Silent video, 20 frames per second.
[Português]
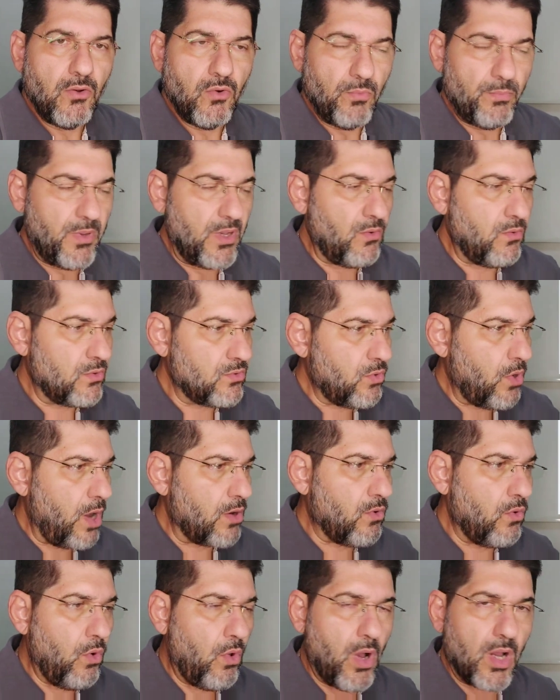O meu
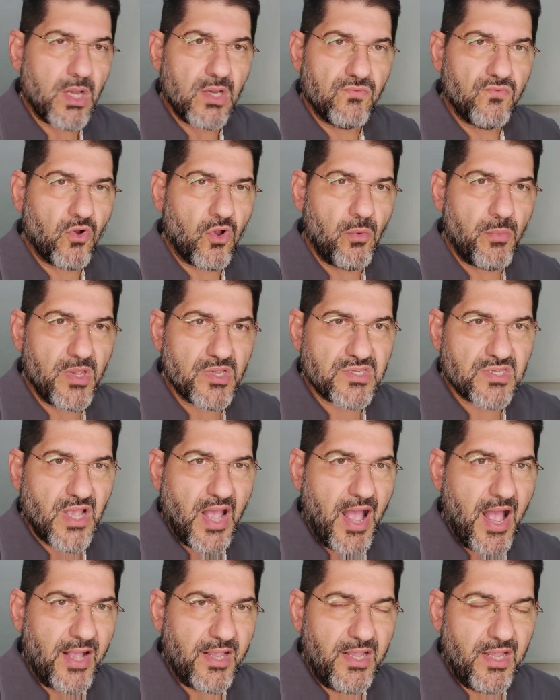logo logo eu vou
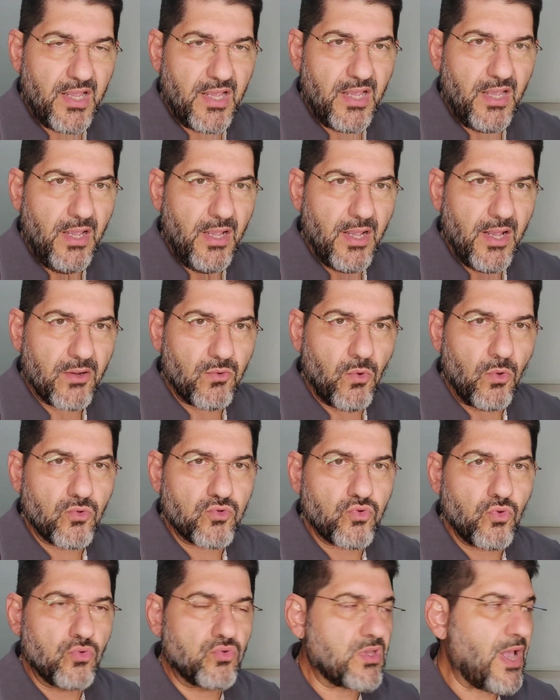começar aqui
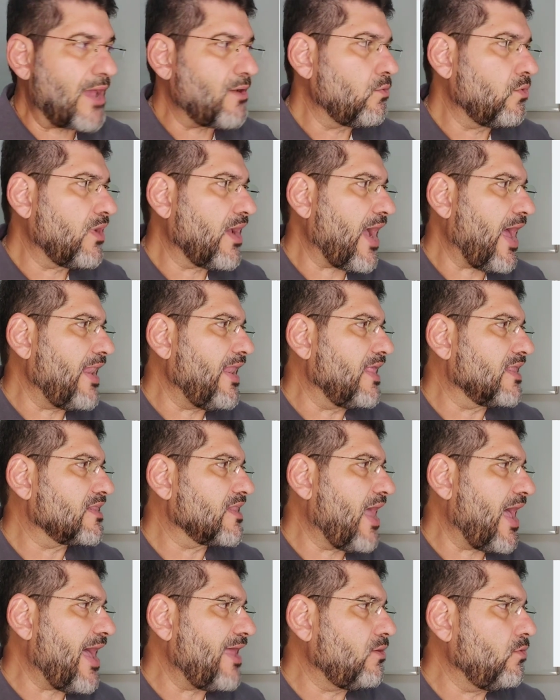consultar o
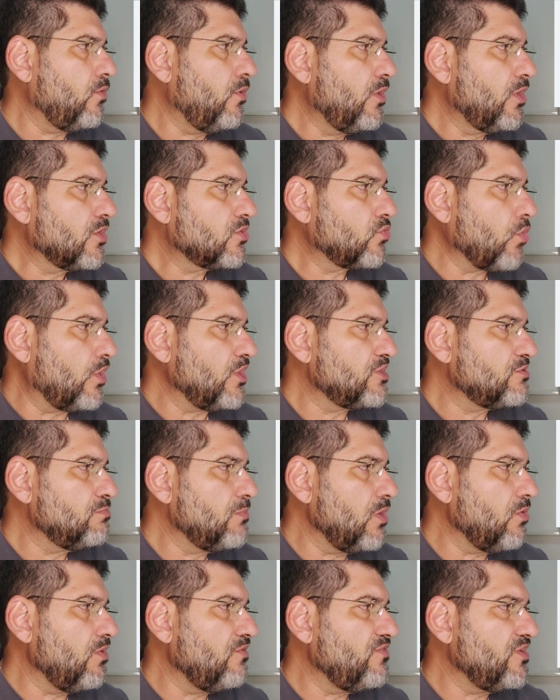calendário
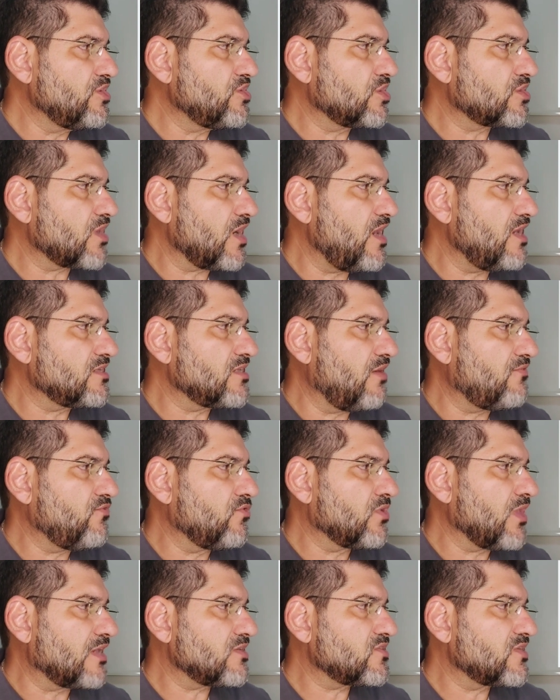2023 da
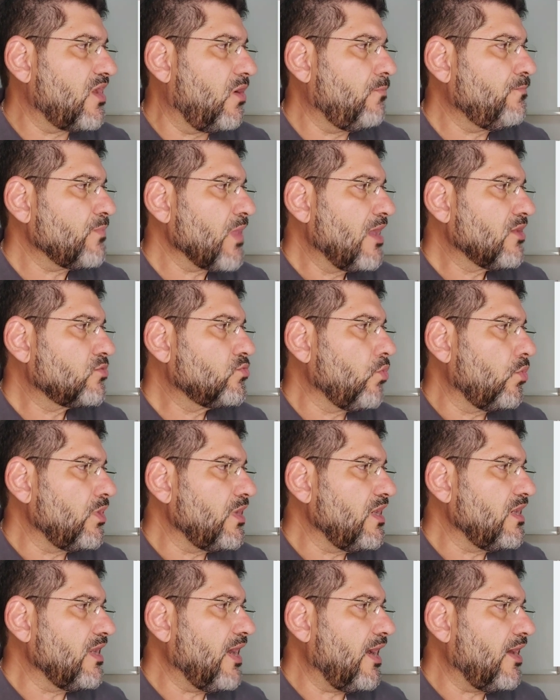Fundação
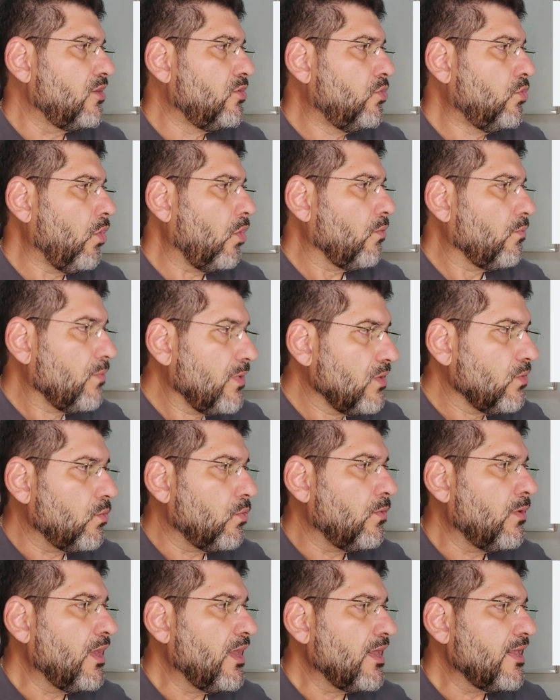Dorina
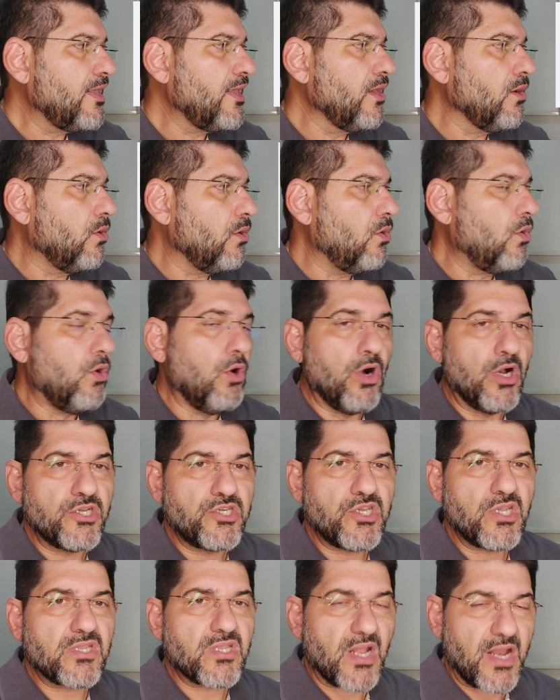Noil. E
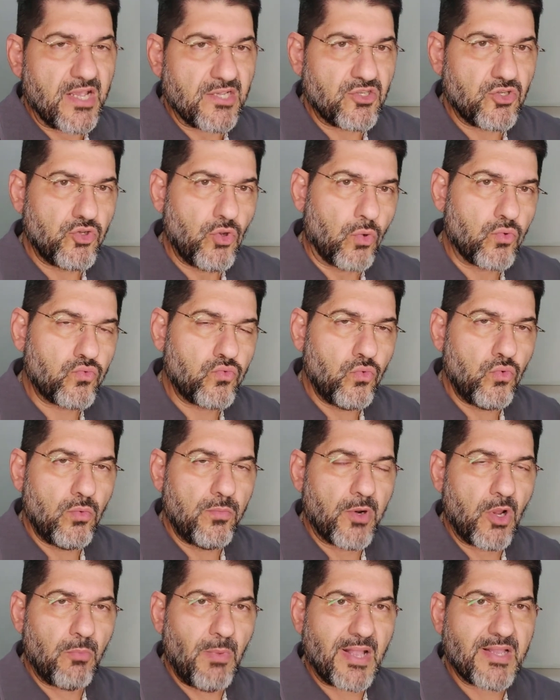hoje, 13 de
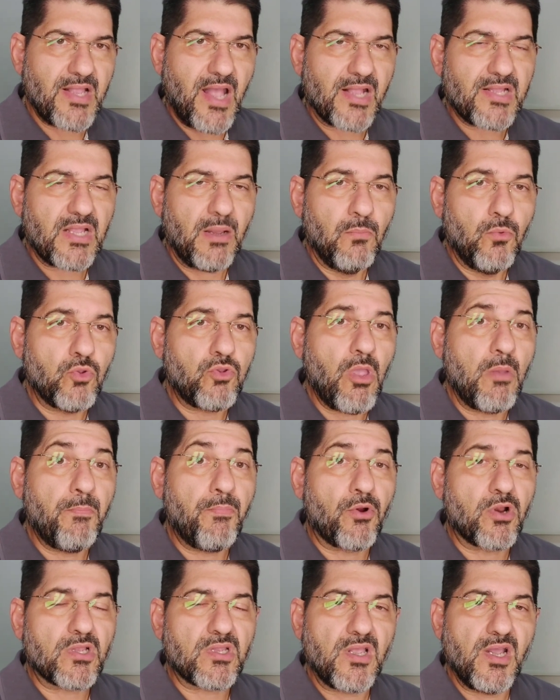outubro, é uma data muito
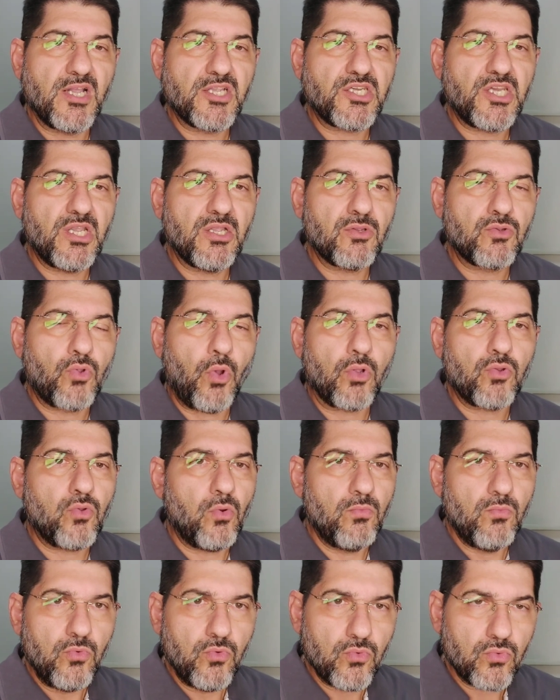importante em
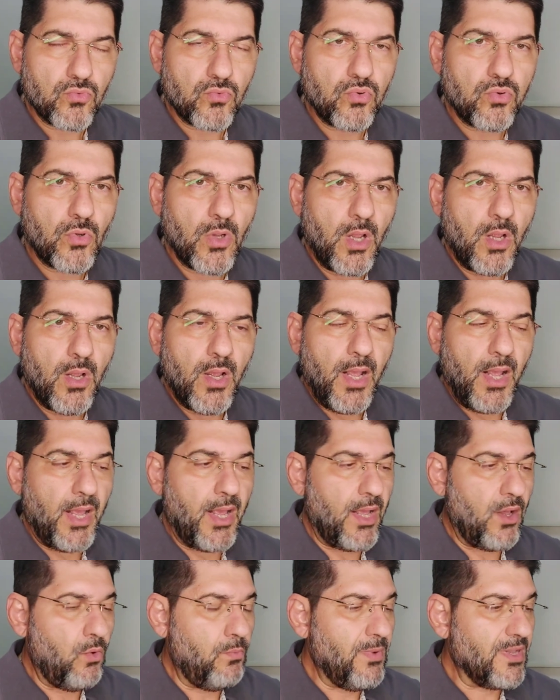todo o mundo
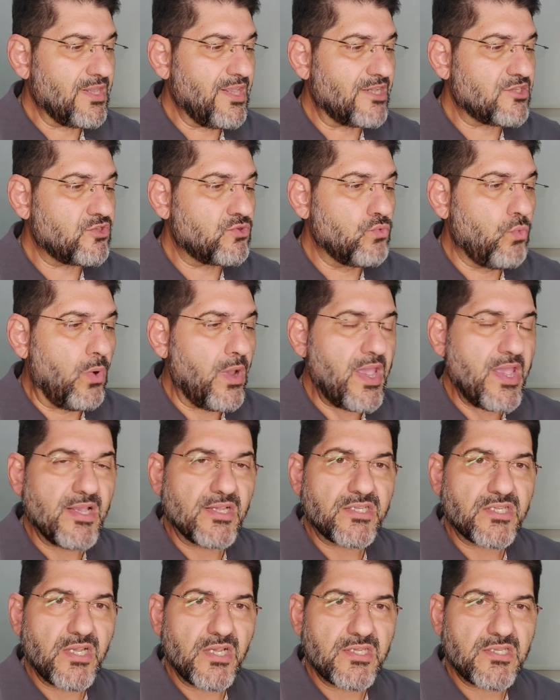é uma das
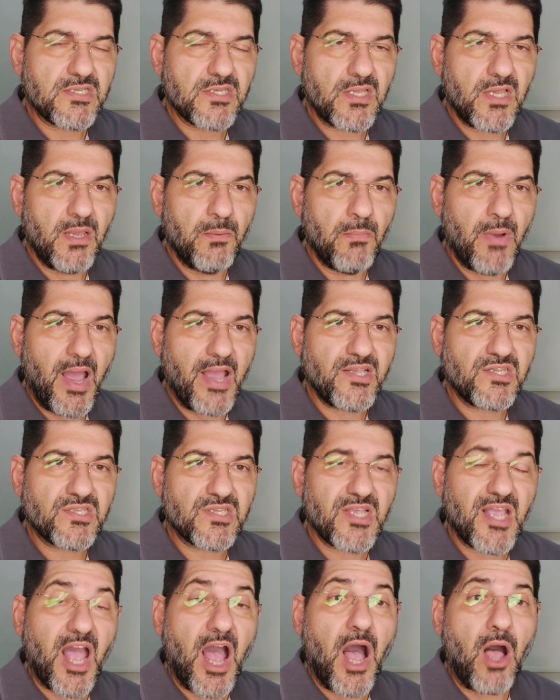doenças que
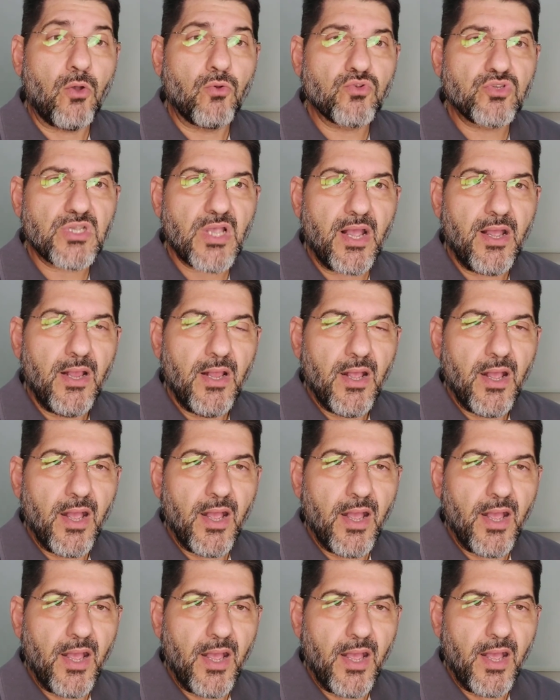mais causa
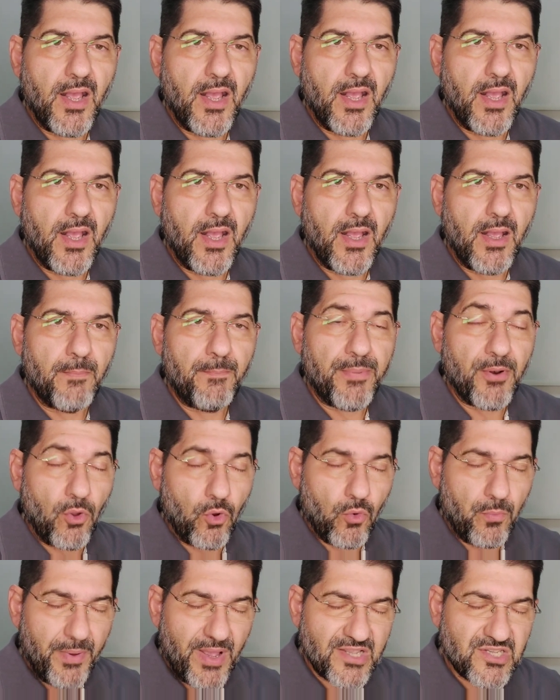é,
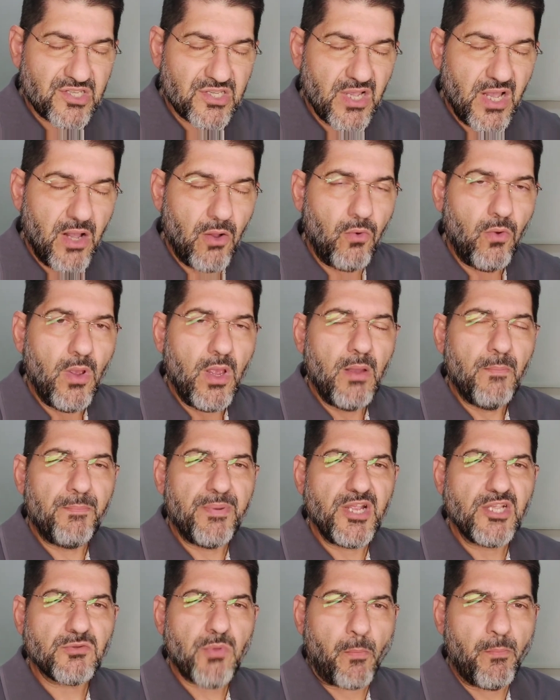preocupação,
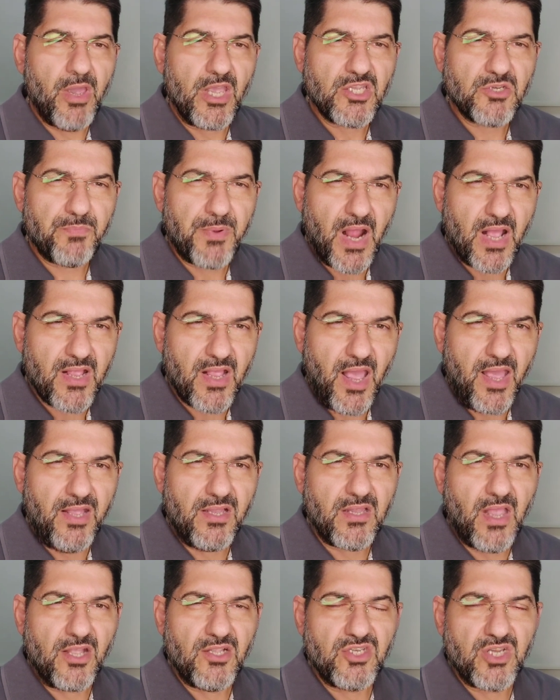principalmente para
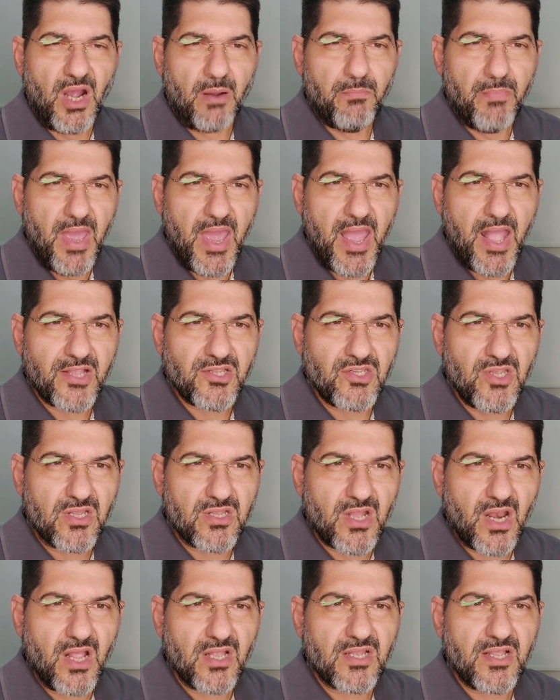quem tem diabetes e
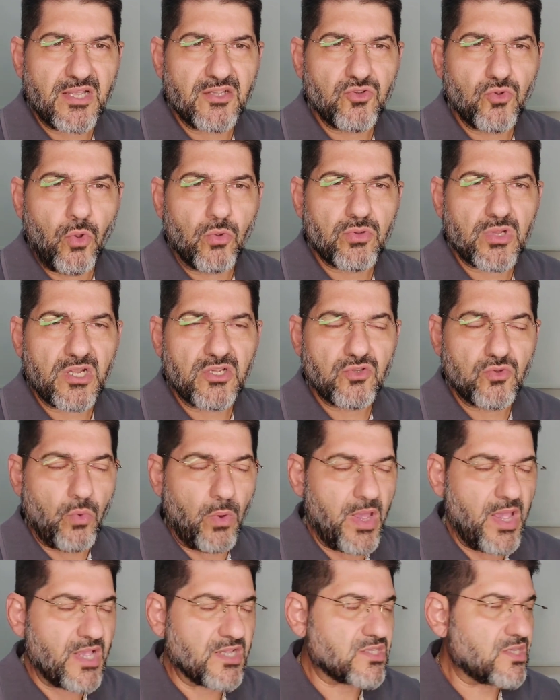tantas outras
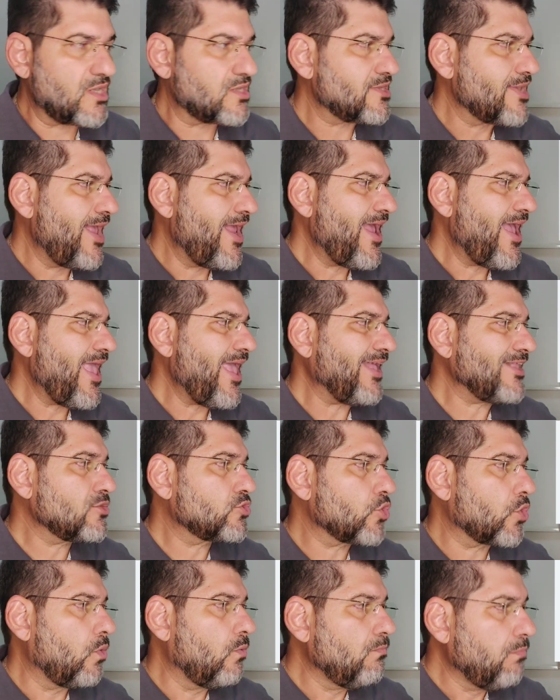doenças, é a
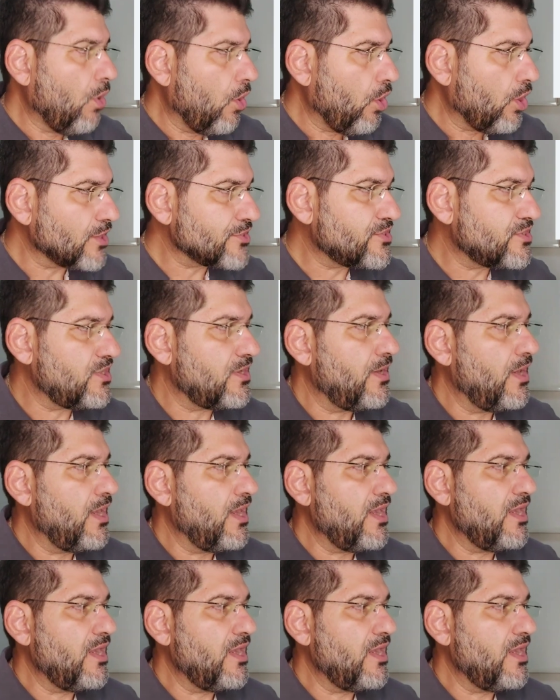trombose.